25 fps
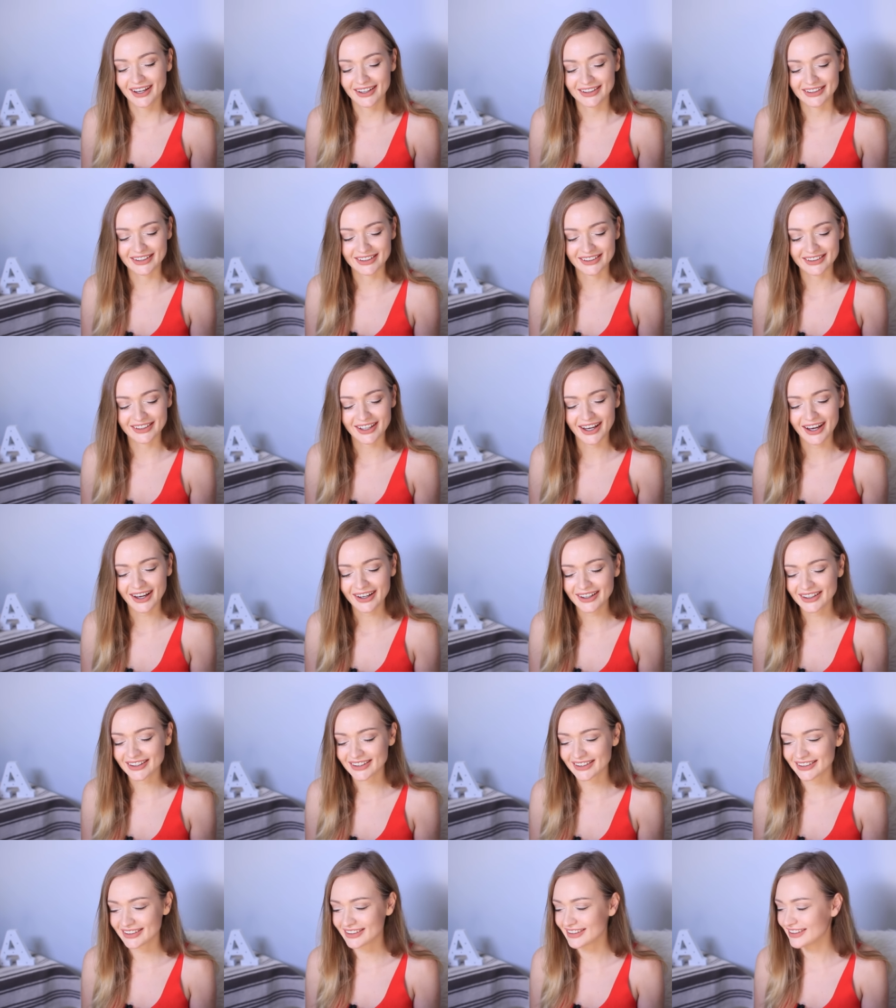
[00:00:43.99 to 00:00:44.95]

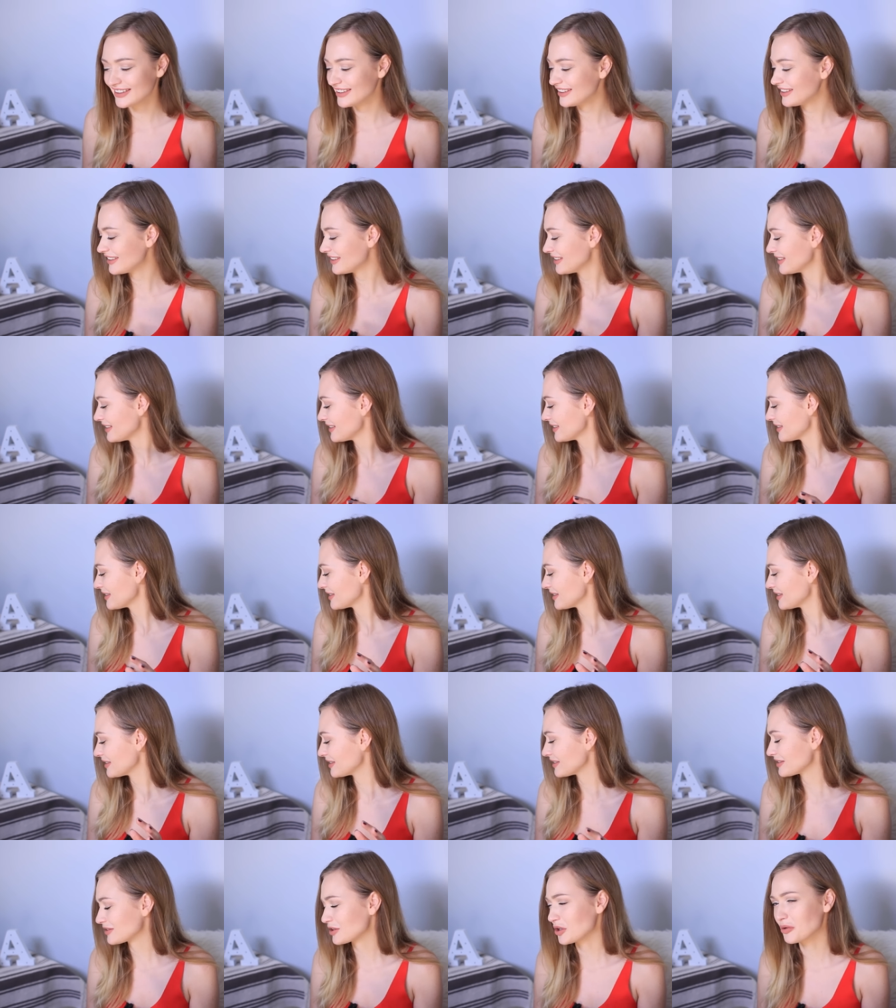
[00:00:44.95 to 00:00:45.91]
еда
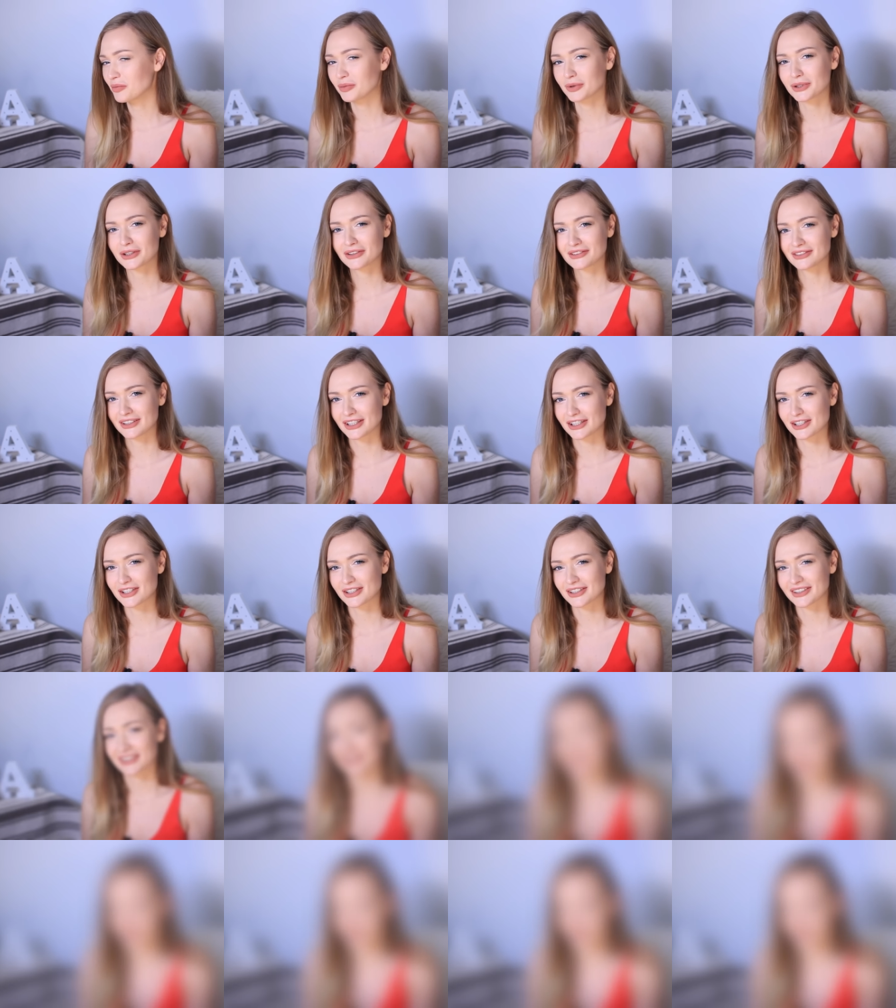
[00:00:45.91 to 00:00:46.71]
и теплые вещи.